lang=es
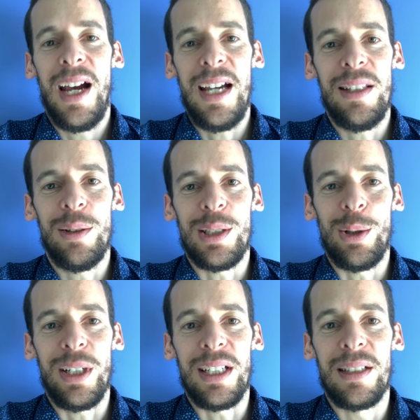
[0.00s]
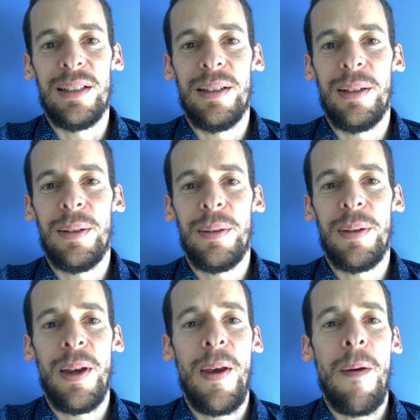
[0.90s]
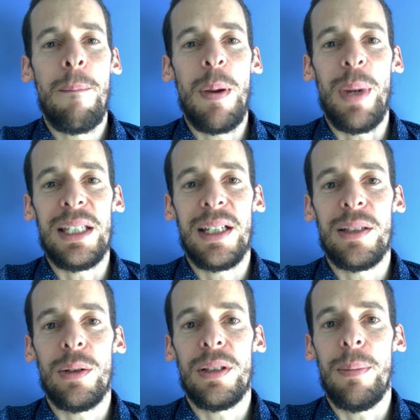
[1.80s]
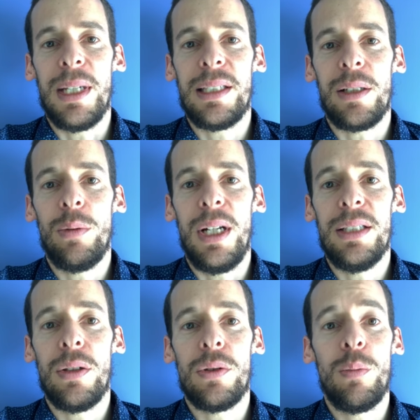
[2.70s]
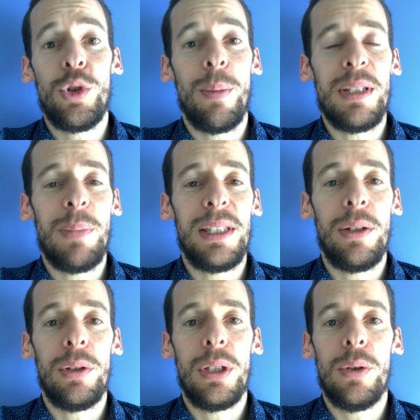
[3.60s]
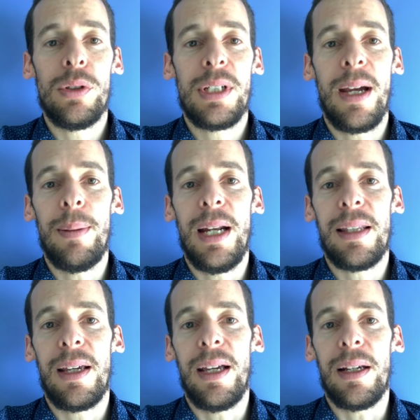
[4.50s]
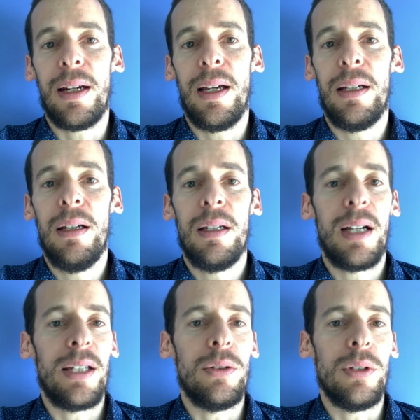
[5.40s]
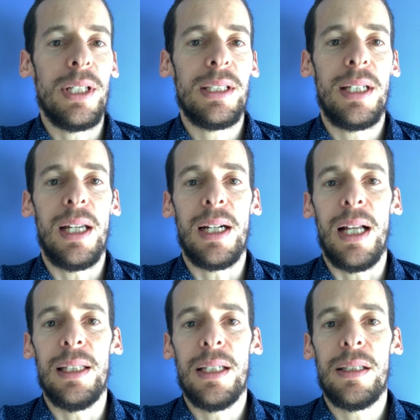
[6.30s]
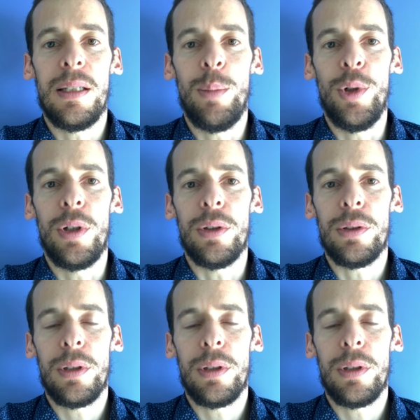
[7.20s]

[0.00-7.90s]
Hay de dónde escoger. Me parece que estos temas actuales son mucho más patrióticos que hablar de guerra, cañones, guirnaldas y sepulcros.